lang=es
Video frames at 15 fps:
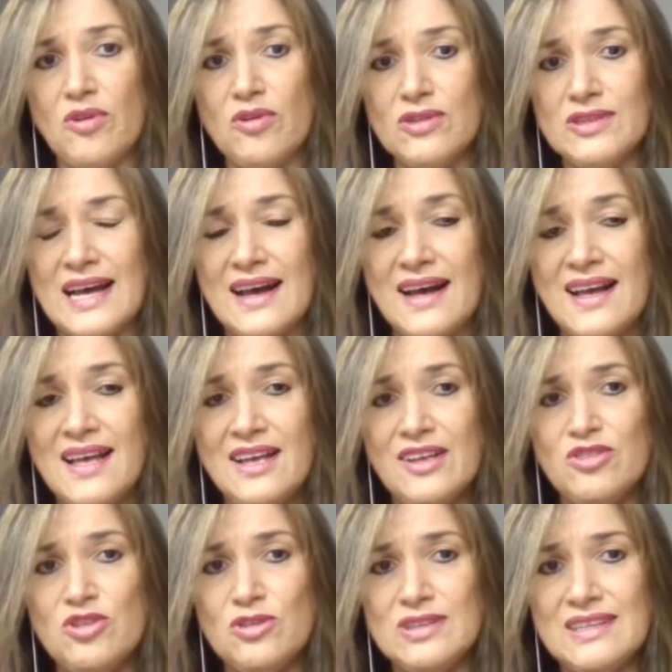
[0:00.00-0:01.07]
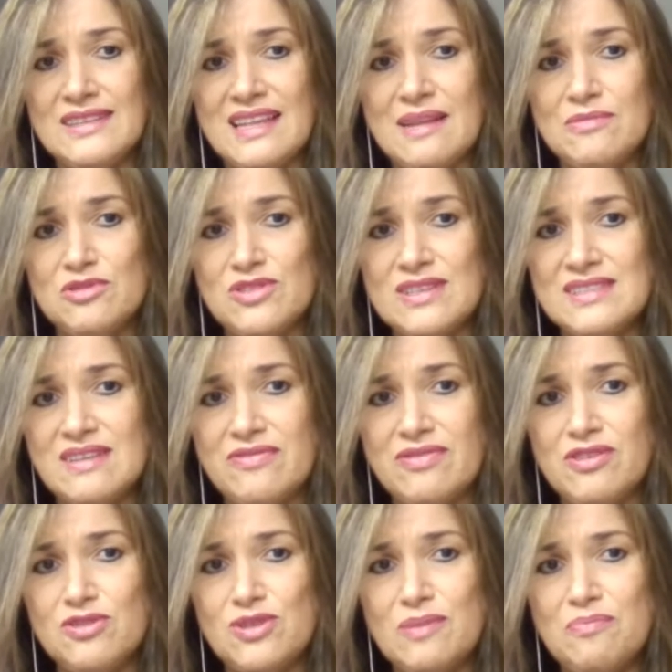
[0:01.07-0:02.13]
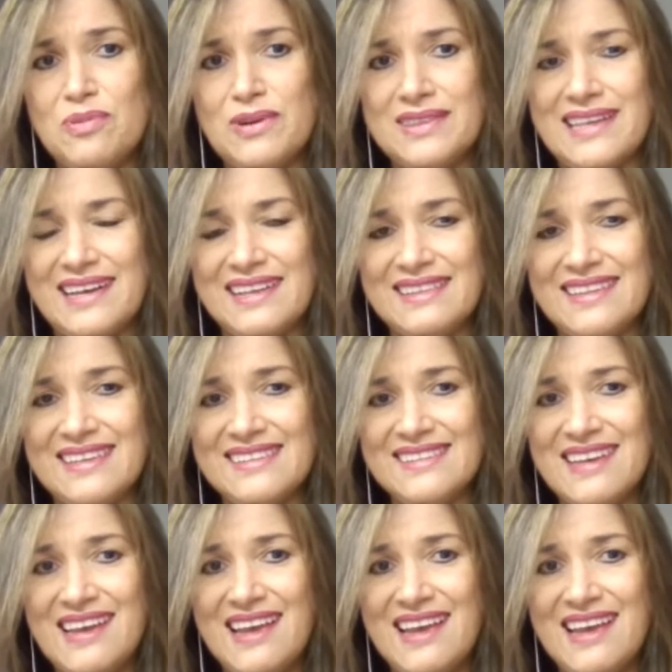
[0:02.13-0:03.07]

Bogotá, donde tenemos desafíos importantes